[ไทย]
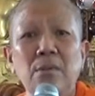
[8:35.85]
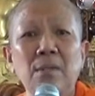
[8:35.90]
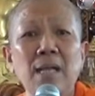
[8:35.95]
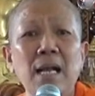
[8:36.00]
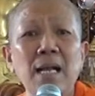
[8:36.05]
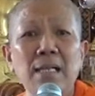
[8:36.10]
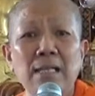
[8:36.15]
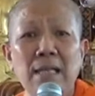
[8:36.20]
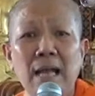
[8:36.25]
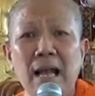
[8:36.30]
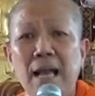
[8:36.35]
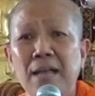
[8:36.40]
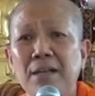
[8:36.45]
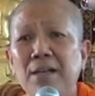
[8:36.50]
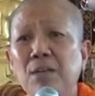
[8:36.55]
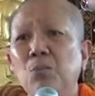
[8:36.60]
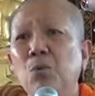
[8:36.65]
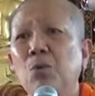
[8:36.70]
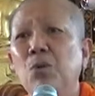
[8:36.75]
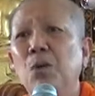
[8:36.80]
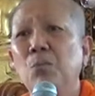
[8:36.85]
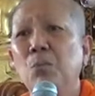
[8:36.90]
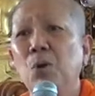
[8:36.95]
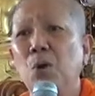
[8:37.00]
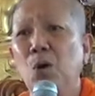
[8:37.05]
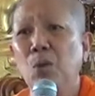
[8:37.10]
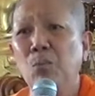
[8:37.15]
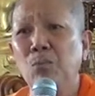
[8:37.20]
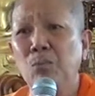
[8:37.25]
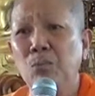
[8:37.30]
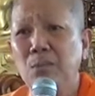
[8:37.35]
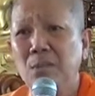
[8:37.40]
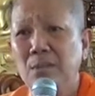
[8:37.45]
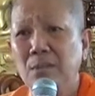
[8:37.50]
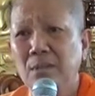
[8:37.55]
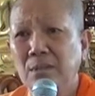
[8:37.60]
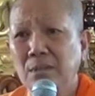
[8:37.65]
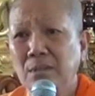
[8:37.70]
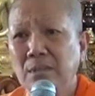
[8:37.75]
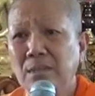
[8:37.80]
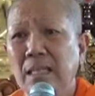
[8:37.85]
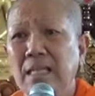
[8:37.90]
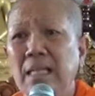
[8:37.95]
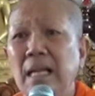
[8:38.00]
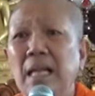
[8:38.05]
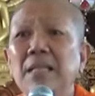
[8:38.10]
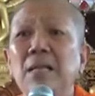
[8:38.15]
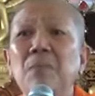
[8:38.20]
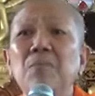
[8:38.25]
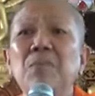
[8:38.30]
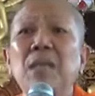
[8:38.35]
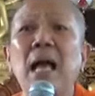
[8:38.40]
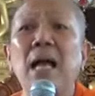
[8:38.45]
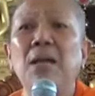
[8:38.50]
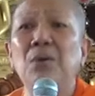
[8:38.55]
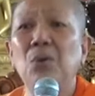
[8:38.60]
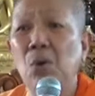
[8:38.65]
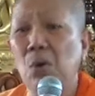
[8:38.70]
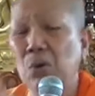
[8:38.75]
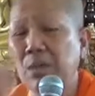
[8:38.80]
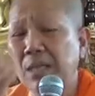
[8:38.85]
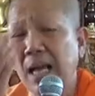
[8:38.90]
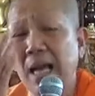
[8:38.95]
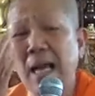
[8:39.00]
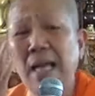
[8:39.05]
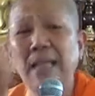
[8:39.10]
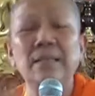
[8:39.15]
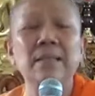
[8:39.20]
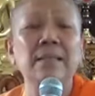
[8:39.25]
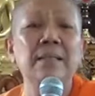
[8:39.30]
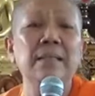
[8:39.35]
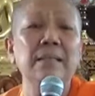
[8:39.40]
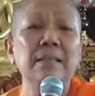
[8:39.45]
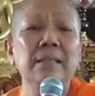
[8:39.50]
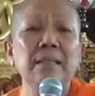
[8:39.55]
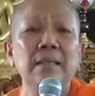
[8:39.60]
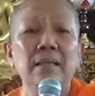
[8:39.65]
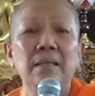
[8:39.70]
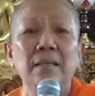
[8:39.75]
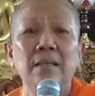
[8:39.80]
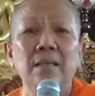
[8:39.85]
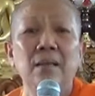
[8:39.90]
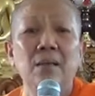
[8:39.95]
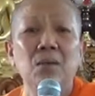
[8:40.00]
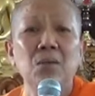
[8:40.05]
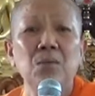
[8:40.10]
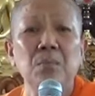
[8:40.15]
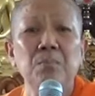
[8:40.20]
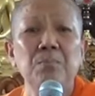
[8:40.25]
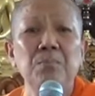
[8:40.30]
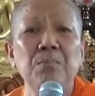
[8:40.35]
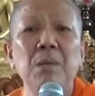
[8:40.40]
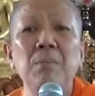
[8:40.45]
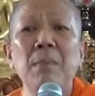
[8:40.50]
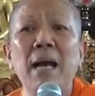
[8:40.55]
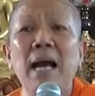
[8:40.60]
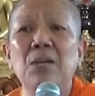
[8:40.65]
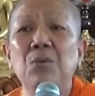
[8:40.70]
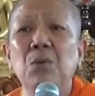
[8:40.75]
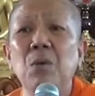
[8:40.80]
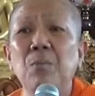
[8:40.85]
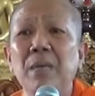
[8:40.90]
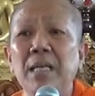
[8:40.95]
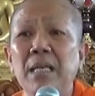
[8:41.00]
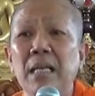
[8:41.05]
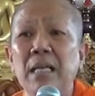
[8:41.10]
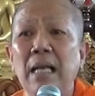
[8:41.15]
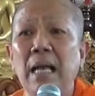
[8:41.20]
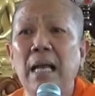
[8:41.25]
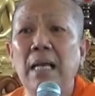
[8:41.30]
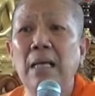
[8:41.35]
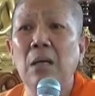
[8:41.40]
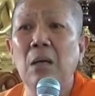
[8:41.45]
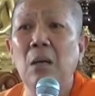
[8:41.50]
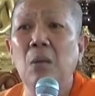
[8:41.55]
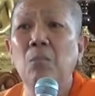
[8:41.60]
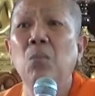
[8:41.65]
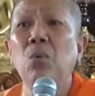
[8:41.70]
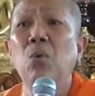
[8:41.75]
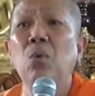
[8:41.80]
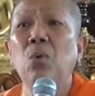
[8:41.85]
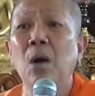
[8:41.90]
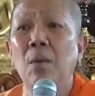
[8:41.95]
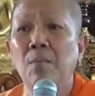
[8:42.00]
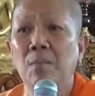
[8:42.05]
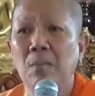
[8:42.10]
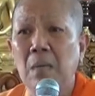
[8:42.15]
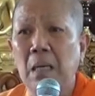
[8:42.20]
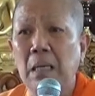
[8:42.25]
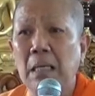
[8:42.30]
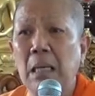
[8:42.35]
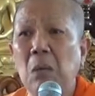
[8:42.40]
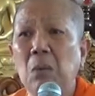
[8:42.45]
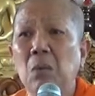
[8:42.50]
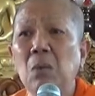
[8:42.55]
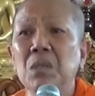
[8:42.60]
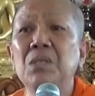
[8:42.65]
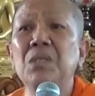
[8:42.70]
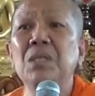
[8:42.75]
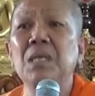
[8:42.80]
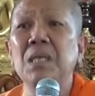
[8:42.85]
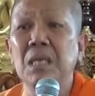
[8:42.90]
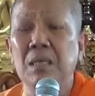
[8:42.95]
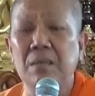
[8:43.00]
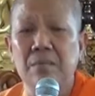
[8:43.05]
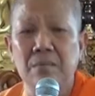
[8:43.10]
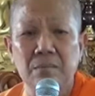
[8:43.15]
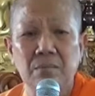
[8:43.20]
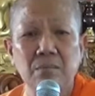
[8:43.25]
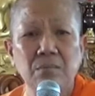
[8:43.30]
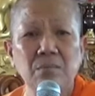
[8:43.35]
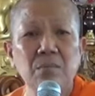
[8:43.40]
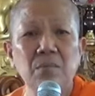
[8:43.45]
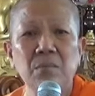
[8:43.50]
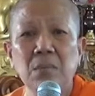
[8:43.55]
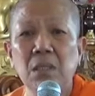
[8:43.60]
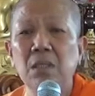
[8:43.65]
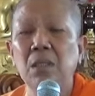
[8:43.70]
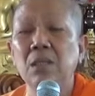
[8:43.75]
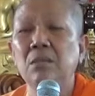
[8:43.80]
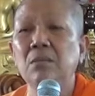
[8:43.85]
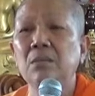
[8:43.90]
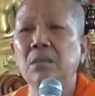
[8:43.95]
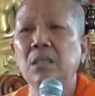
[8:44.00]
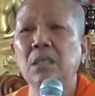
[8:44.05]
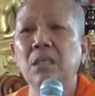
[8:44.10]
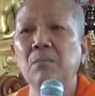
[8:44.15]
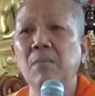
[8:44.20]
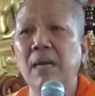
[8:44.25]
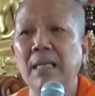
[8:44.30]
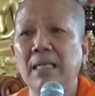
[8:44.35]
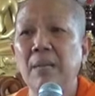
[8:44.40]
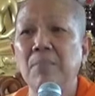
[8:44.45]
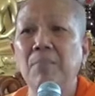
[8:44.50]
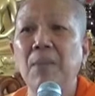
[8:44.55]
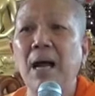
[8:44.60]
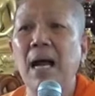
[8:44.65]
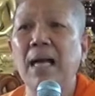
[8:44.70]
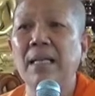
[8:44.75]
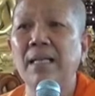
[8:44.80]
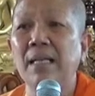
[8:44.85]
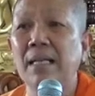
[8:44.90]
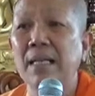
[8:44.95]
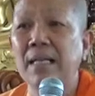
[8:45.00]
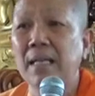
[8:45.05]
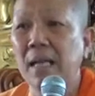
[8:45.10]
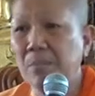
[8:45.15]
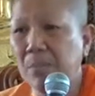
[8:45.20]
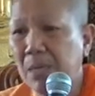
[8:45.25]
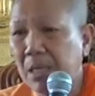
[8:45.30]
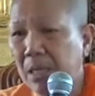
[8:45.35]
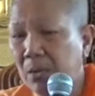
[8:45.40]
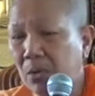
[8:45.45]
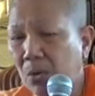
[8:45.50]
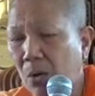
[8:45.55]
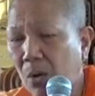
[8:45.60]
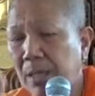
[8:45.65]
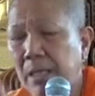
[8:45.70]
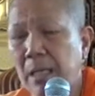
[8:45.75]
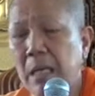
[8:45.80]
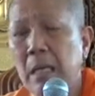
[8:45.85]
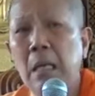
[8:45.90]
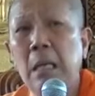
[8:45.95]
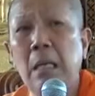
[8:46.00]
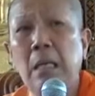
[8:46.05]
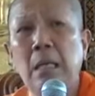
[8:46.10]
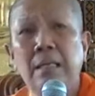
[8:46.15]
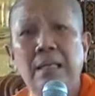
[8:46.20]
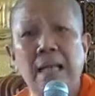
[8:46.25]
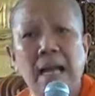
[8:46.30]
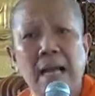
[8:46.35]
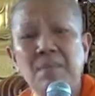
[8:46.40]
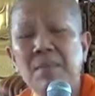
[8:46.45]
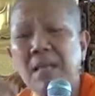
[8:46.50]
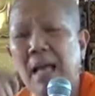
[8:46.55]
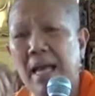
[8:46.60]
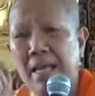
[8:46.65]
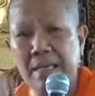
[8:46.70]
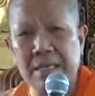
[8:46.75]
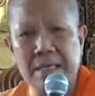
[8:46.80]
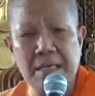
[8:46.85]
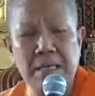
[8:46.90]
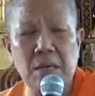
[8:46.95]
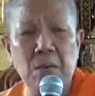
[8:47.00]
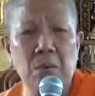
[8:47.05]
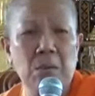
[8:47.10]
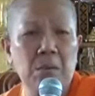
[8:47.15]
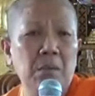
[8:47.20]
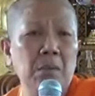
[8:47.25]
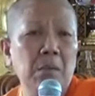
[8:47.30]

ร่างกายขมุกขมอมนะคะน้ำตานองหน้าเลย พระบาทก็เป็นยังไง บวมแล้วก็ฉีก เดินเดินมาในป่าเนี่ยนะคะมีรอยน้ำไหนเกี่ยว